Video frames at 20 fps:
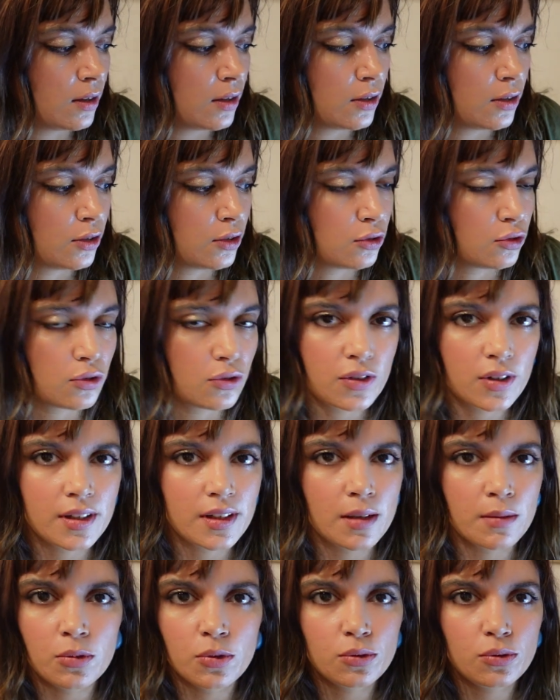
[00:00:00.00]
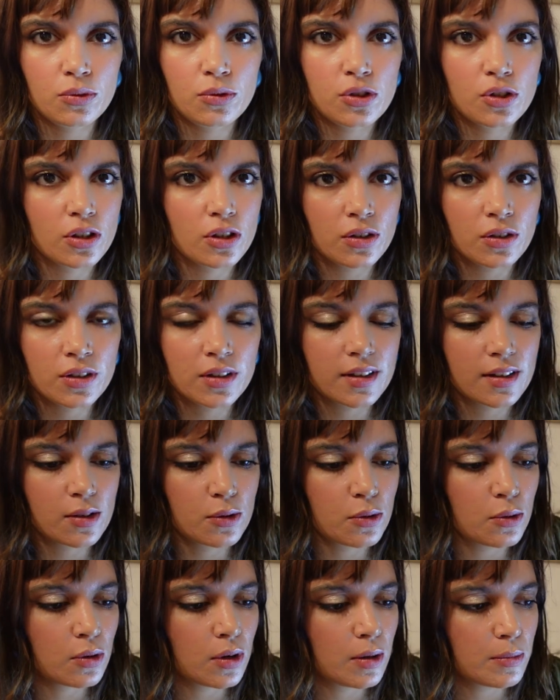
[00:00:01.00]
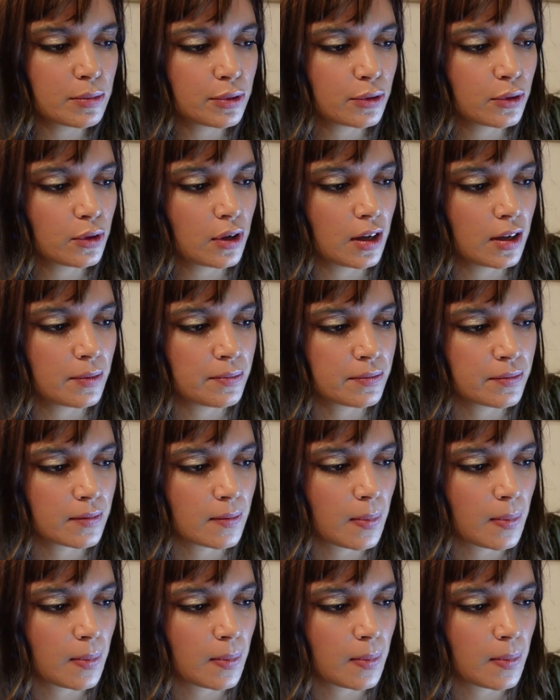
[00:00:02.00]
Euh, je sais qu'il y a beaucoup de gens qui ont un peu un...